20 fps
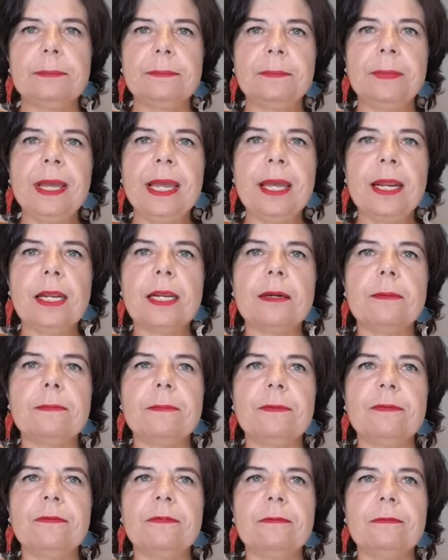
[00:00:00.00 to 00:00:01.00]
Per
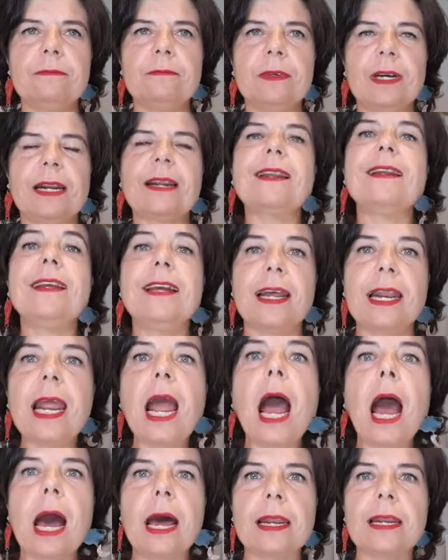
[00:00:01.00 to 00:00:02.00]

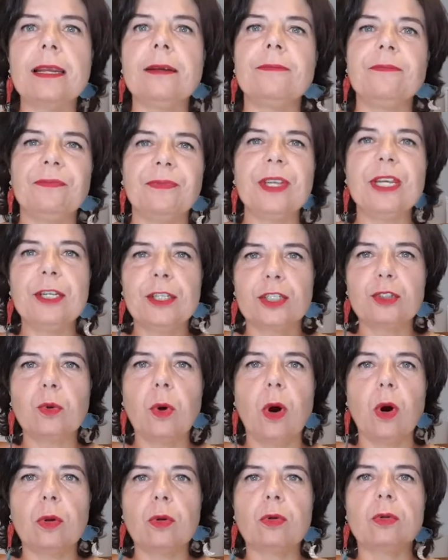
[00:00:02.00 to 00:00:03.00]
ricreare il
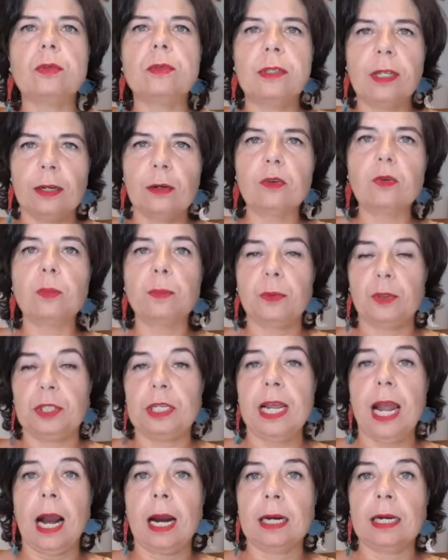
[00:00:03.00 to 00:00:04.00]
suono del gruppo
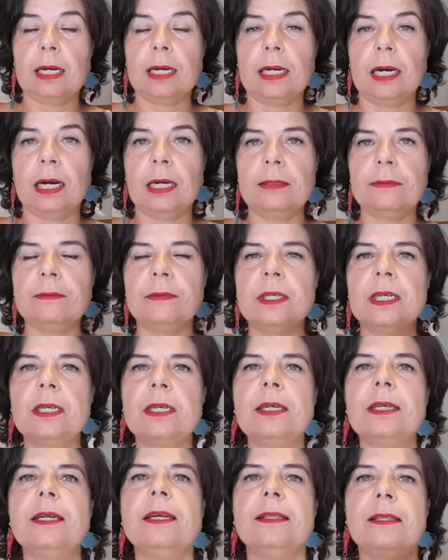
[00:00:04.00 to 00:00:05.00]
TH,
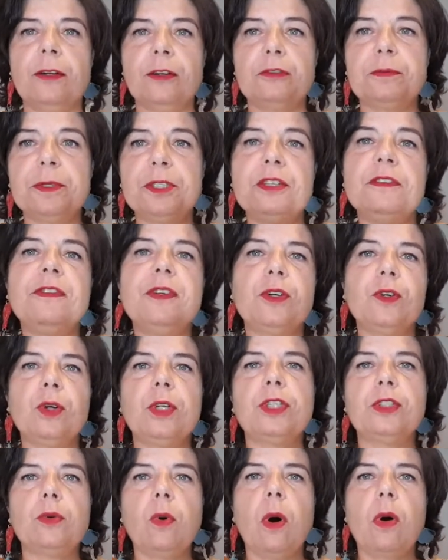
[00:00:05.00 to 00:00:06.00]
nello specifico
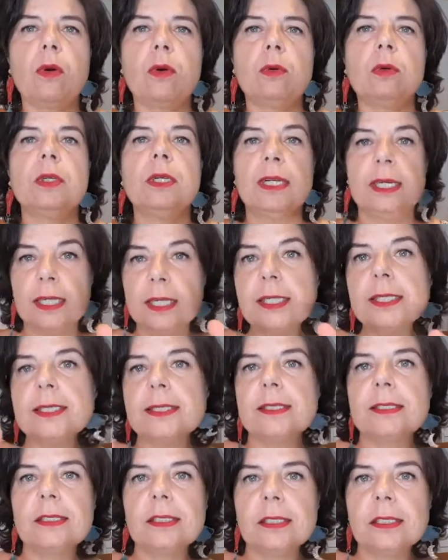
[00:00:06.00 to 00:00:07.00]
il suono
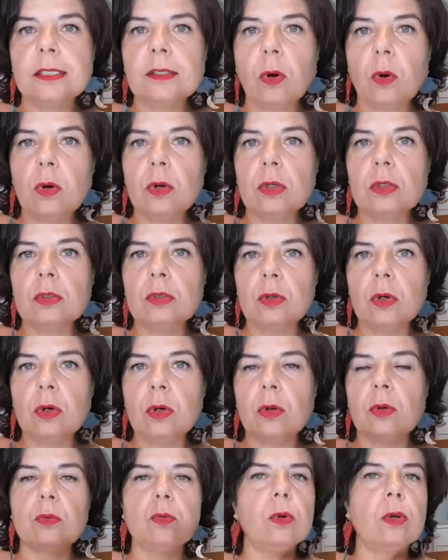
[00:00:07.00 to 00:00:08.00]

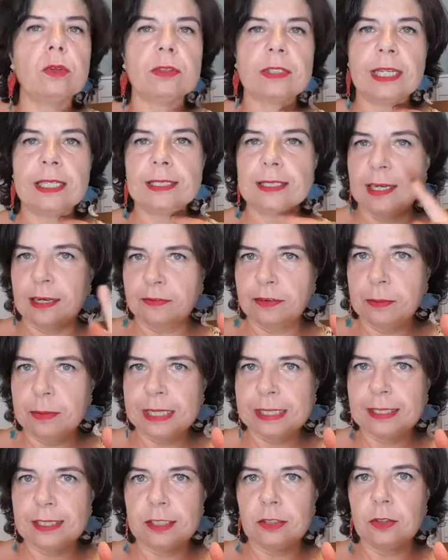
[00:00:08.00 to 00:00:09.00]
sordo, quello senza la
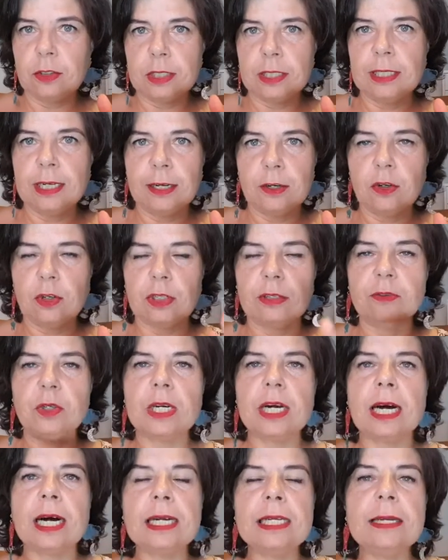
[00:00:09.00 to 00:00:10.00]
vibrazione delle corde
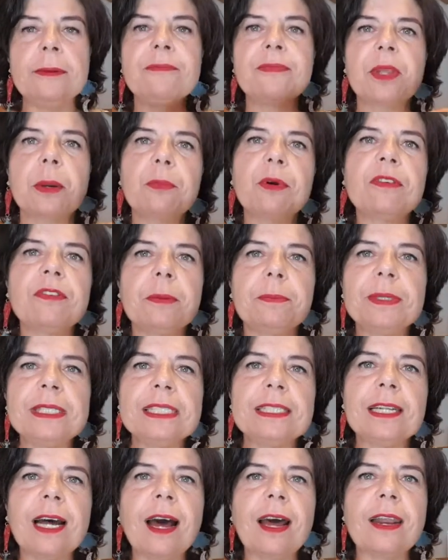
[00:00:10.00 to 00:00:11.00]
vocali, prova a
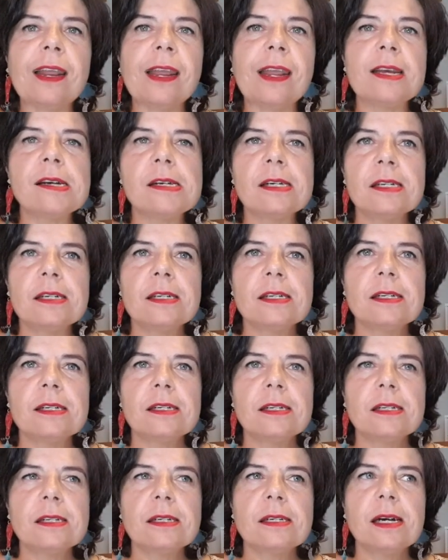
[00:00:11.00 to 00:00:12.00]
pensare
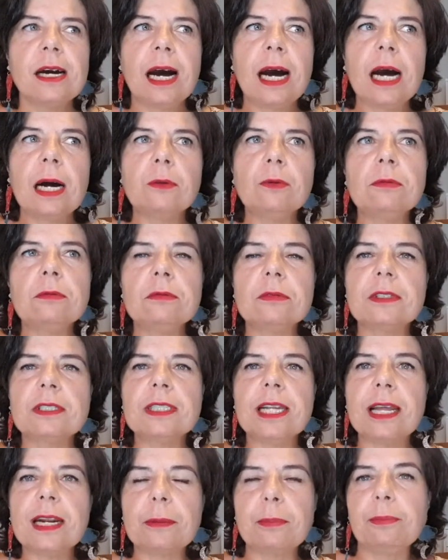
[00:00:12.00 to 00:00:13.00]
a un
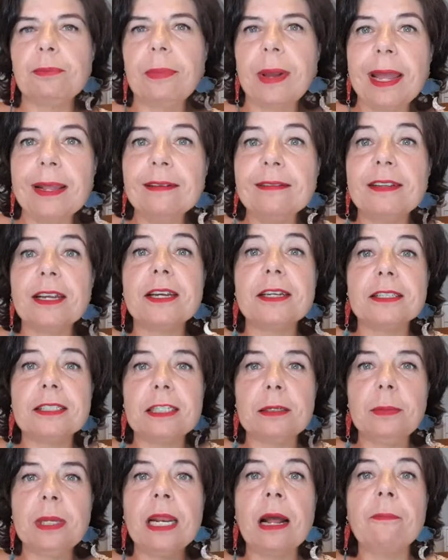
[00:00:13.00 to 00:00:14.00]
serpente che
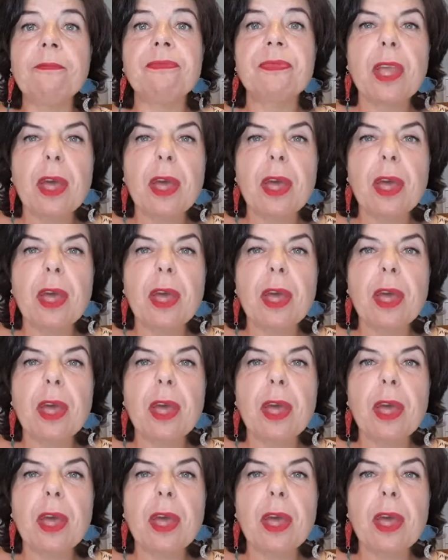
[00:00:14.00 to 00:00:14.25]
sibila.